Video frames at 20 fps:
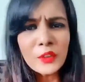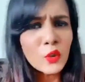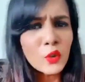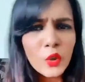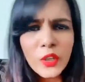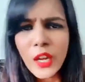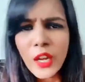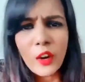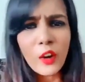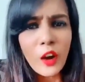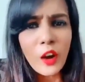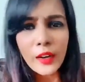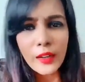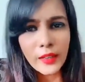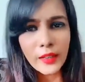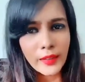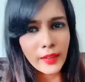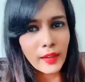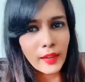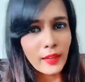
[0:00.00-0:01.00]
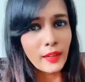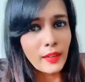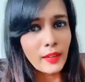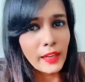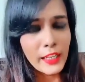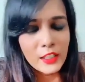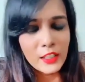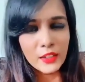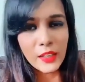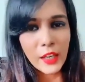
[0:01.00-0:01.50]
மேபி சூர்யா காட்
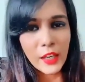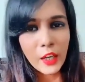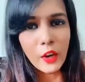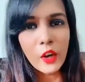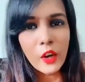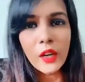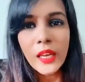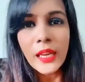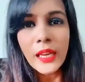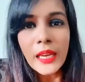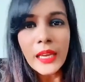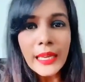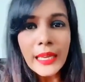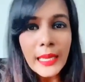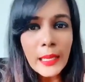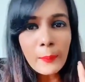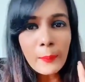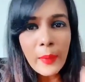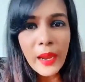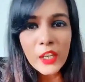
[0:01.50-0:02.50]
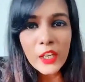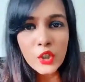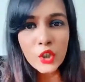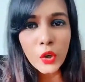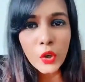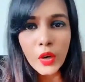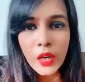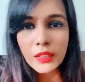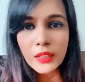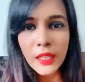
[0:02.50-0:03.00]
இன்செக்யூர் ஹி
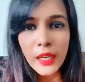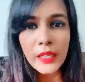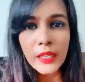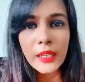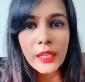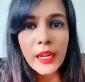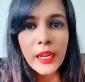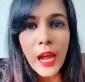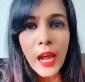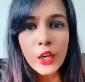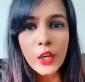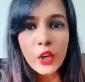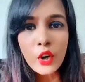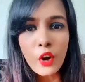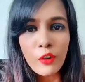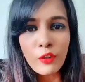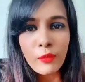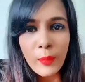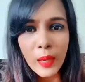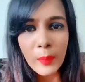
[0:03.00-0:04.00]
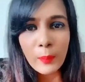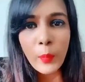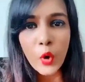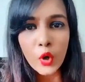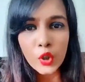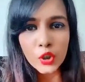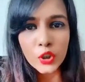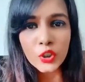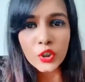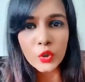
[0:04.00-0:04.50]
மேட் ஷியூர் தட் நன் ஆஃப் மை
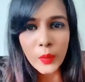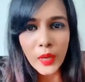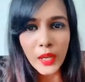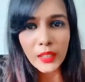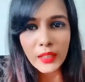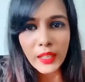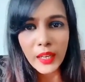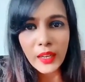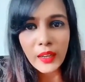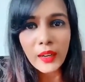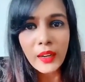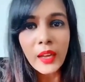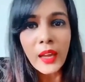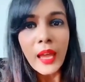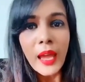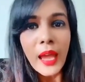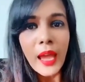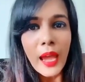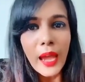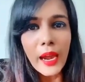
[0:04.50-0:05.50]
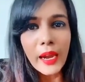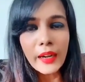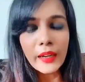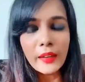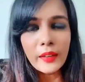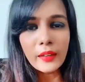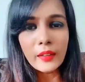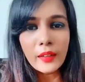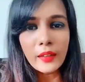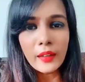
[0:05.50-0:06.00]
போர்ஷன்ஸ் வேர் தேர்
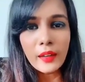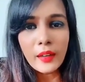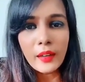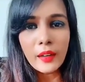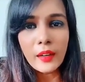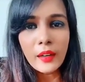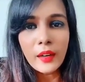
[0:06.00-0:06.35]
அண்ட்